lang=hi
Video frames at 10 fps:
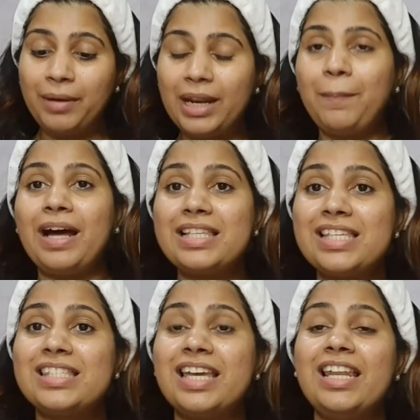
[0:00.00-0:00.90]
मेरे
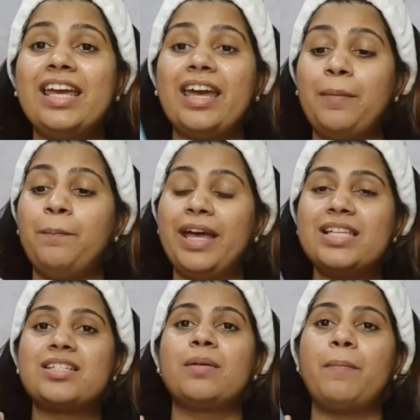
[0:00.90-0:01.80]
पास इसके लिए है
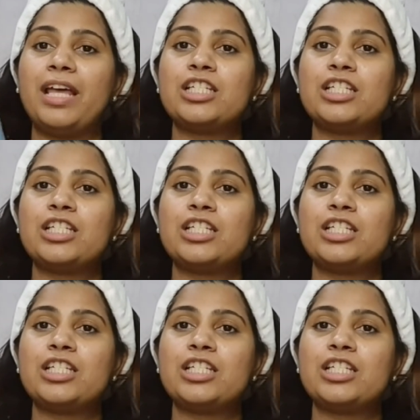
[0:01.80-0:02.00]
बेस्ट से